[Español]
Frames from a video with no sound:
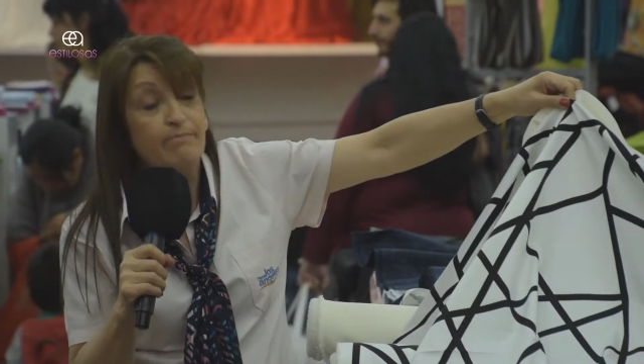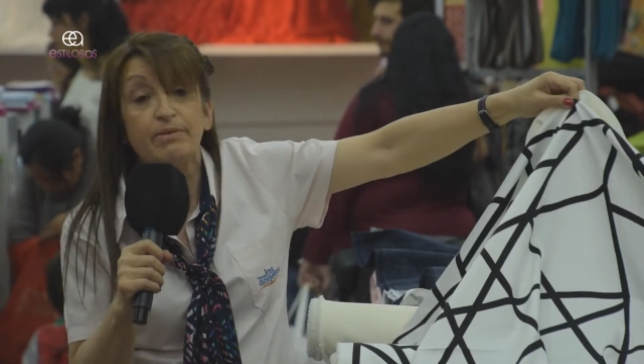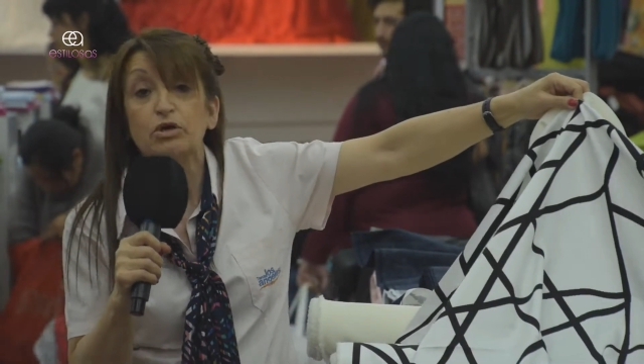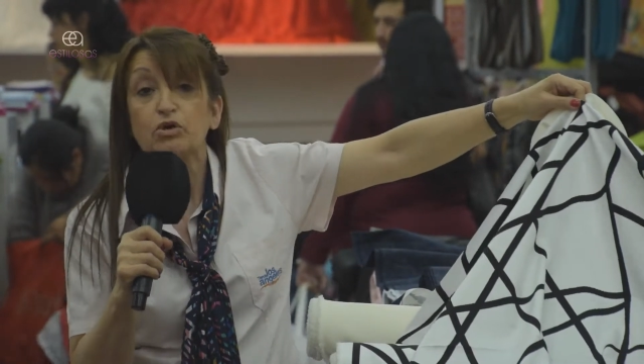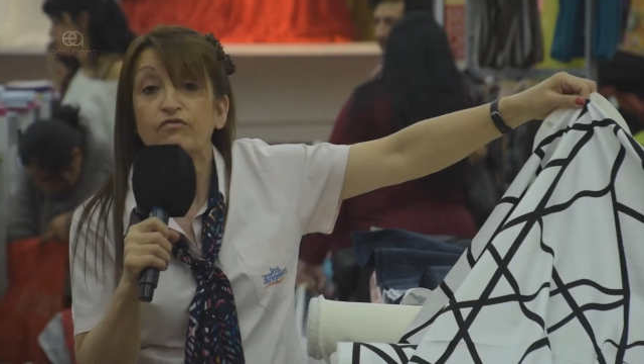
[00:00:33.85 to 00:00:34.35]

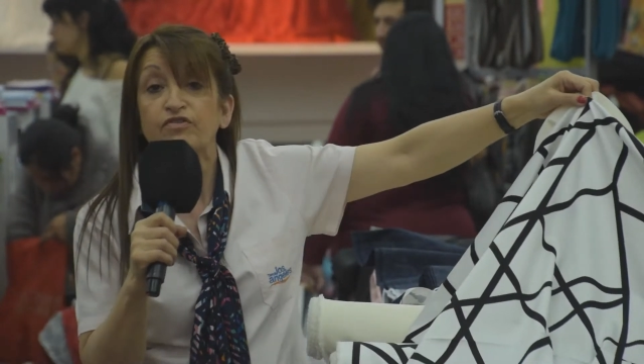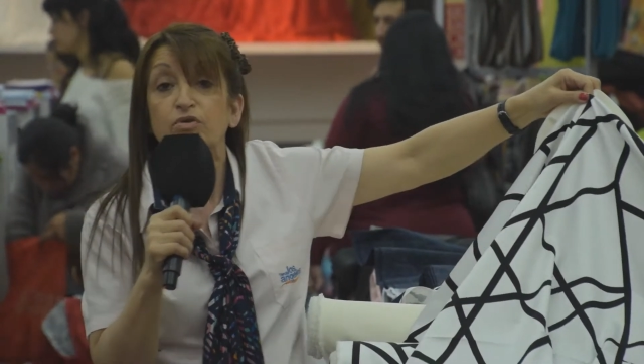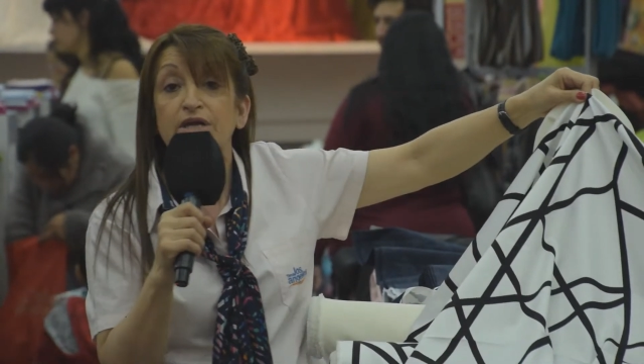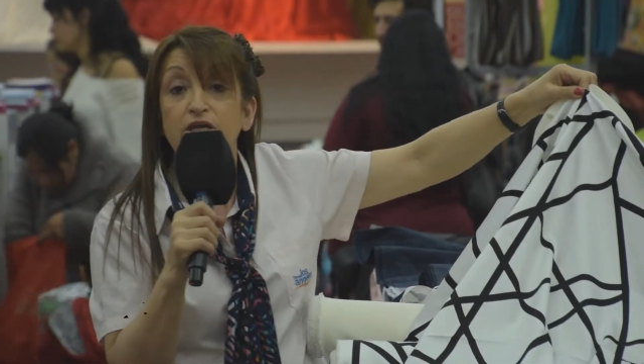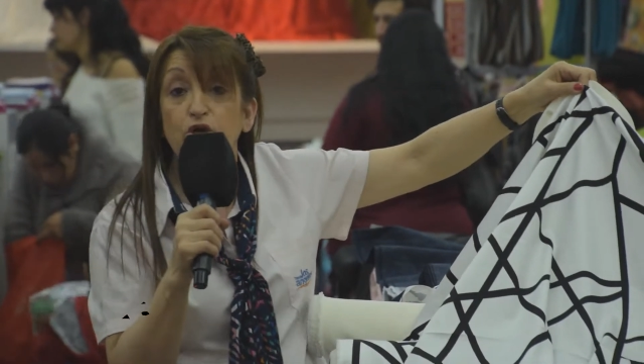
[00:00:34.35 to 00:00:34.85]
pero con
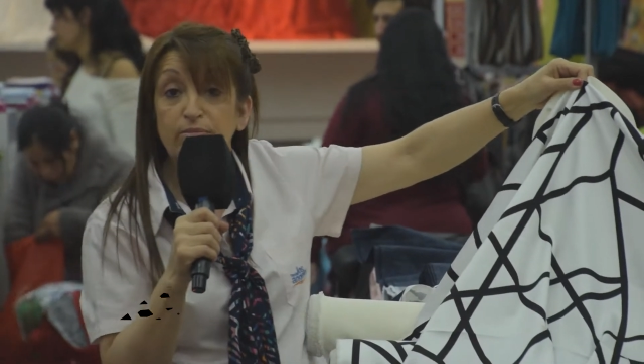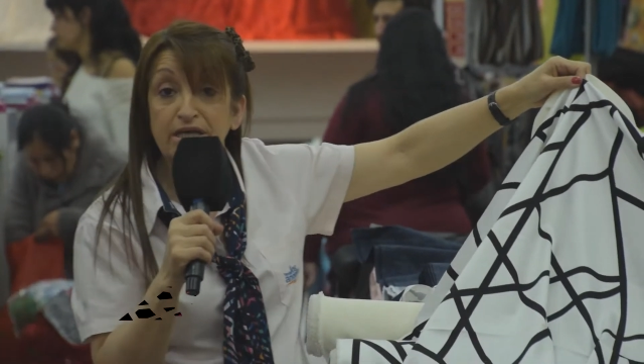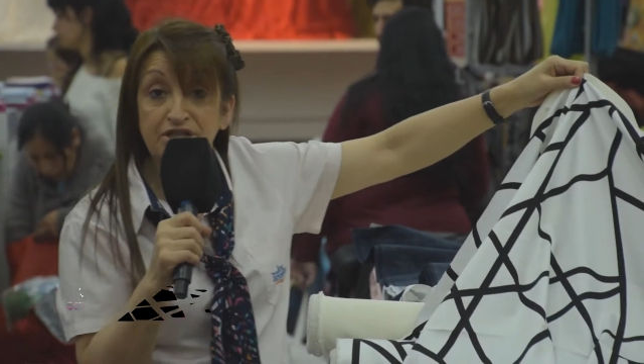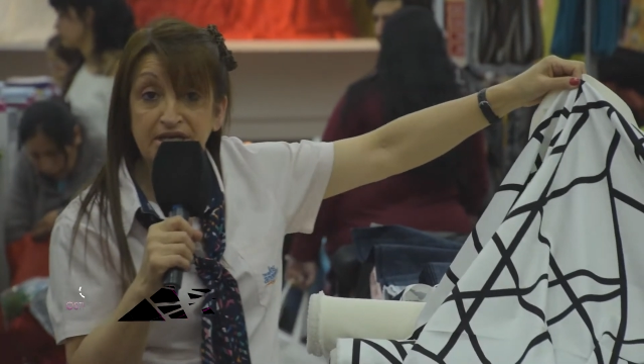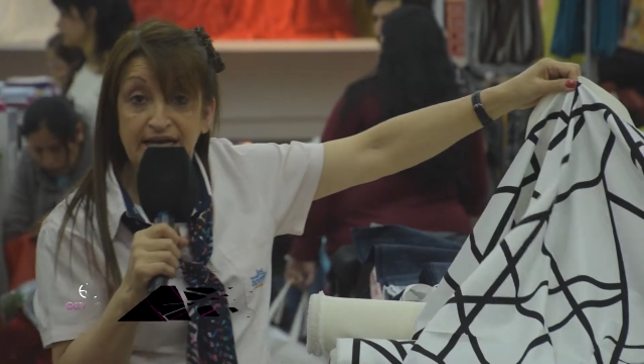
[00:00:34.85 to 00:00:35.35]
figuras
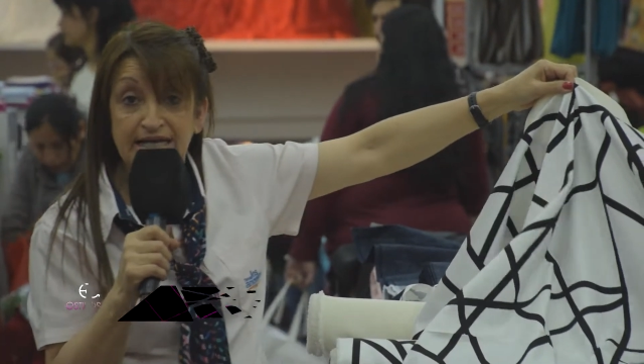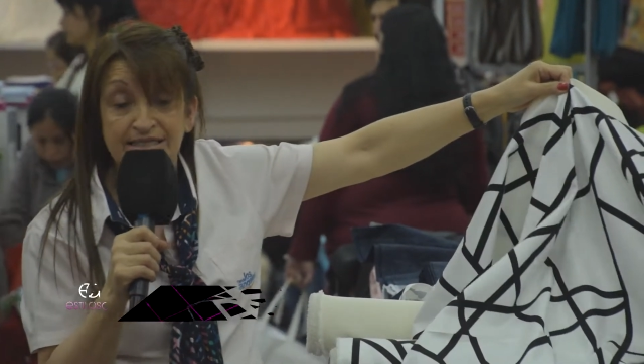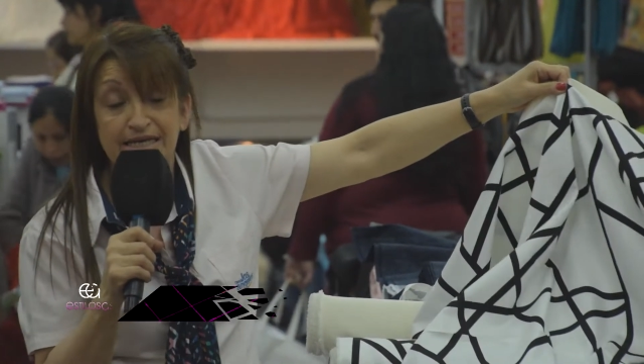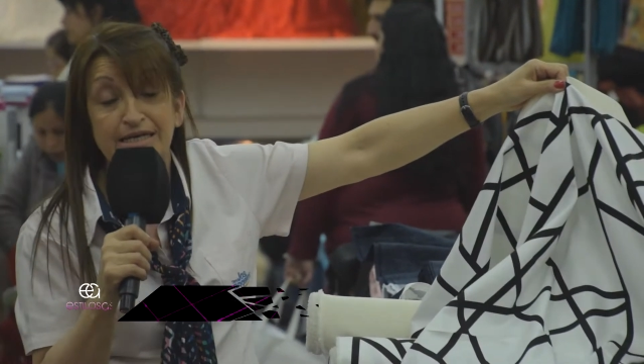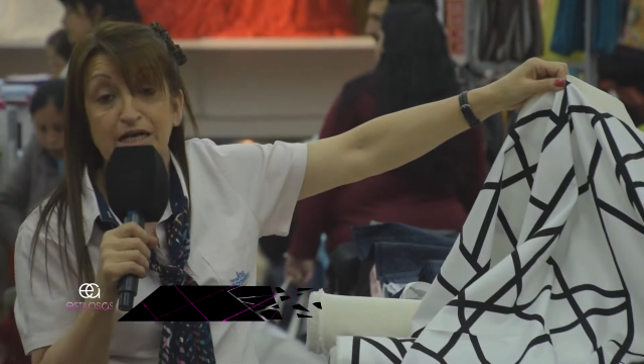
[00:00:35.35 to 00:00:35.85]
geométricas
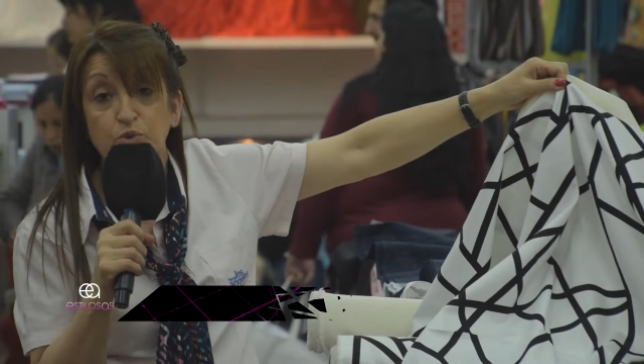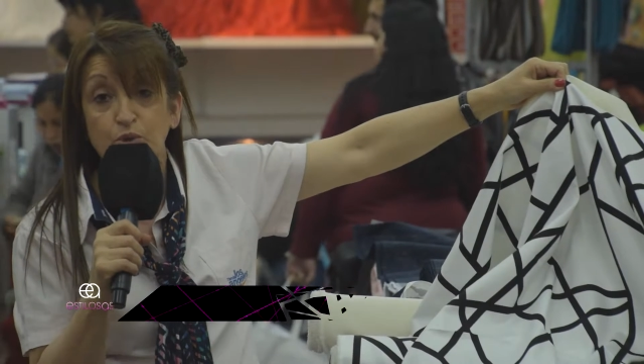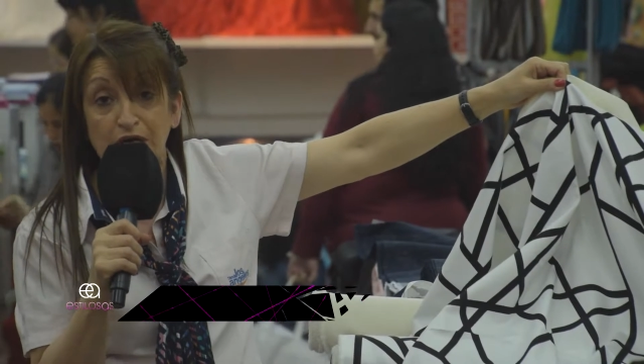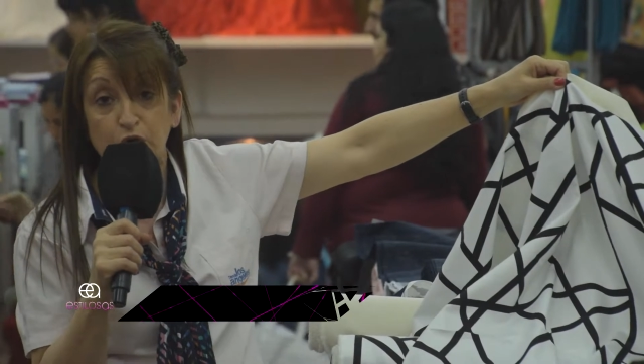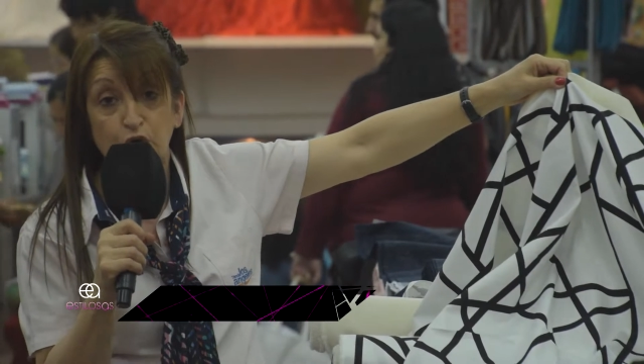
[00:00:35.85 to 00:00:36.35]
en
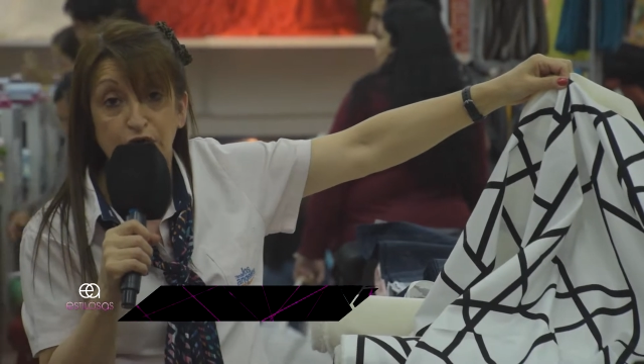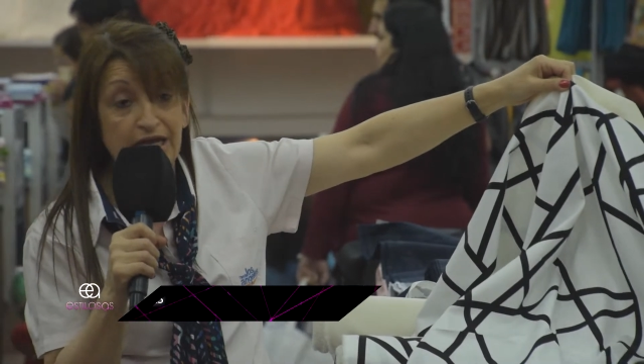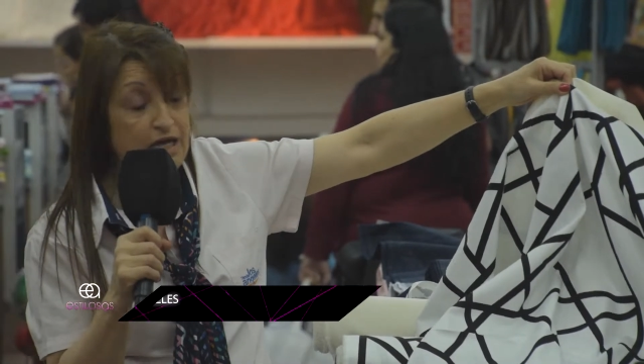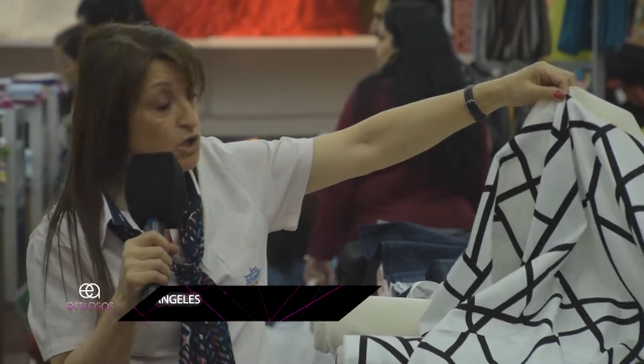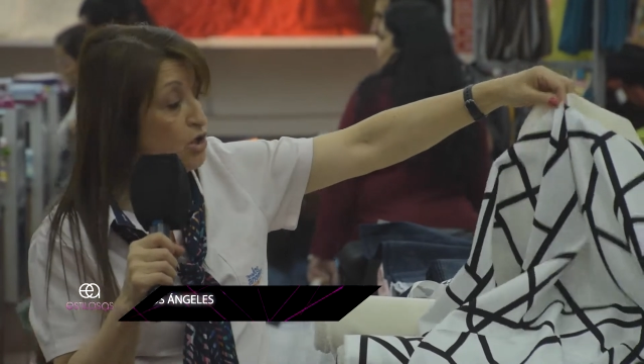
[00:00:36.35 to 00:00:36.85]
natural con
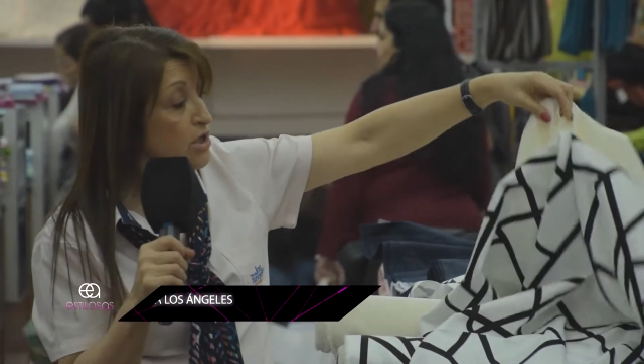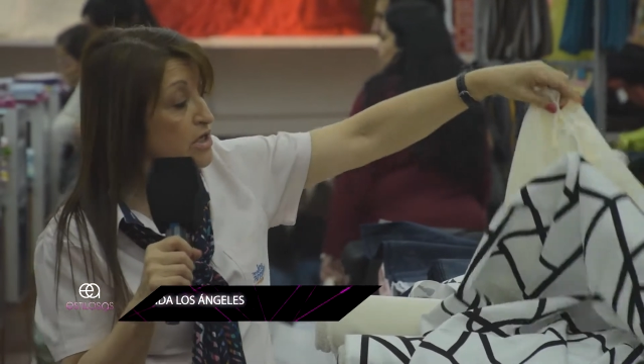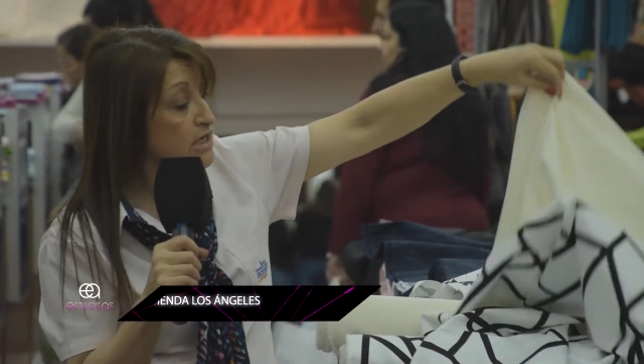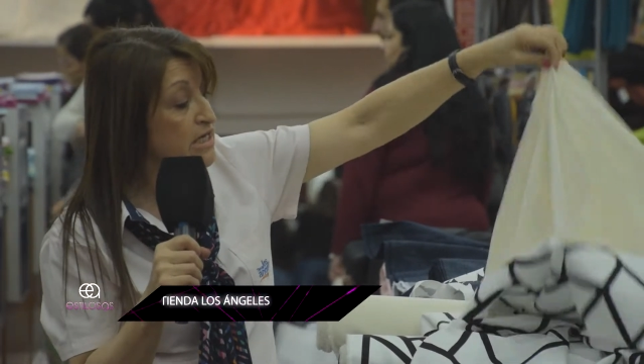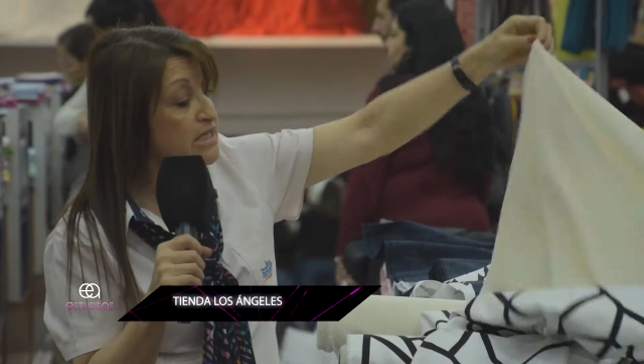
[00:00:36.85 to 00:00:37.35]
negro
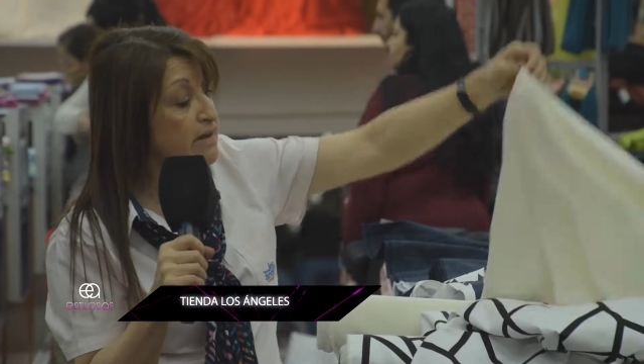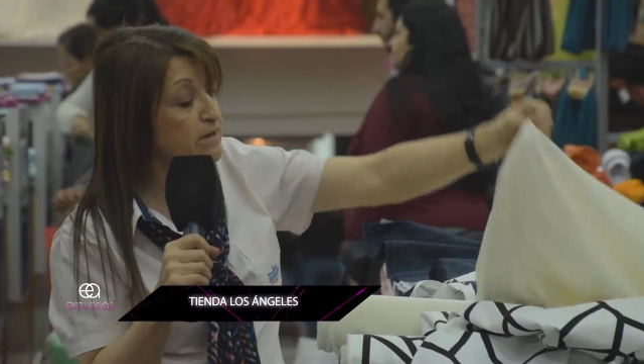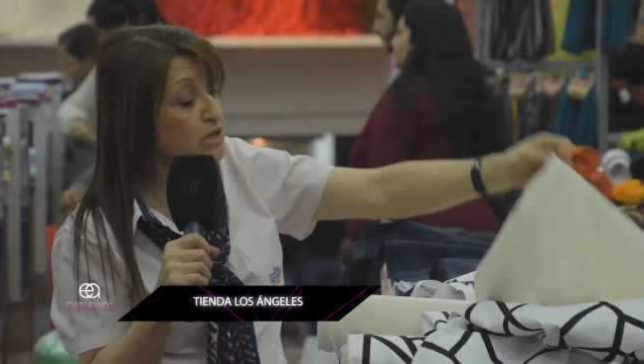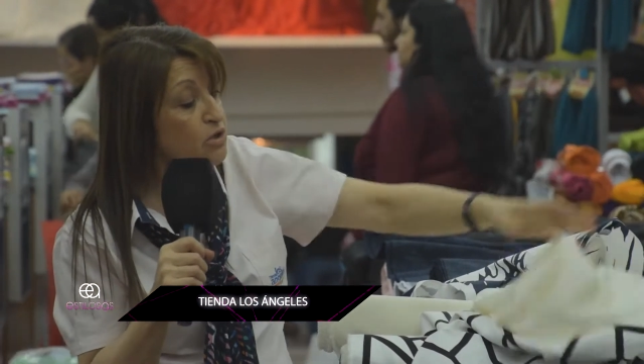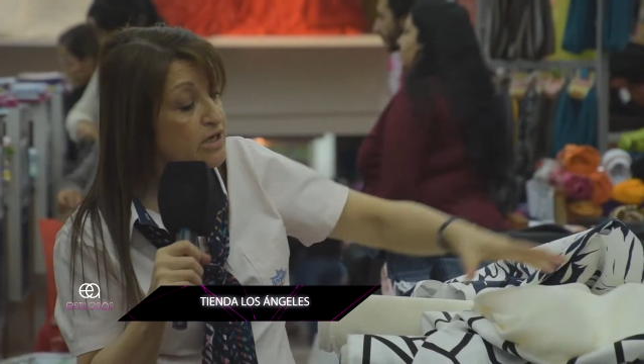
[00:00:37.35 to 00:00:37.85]
y también nos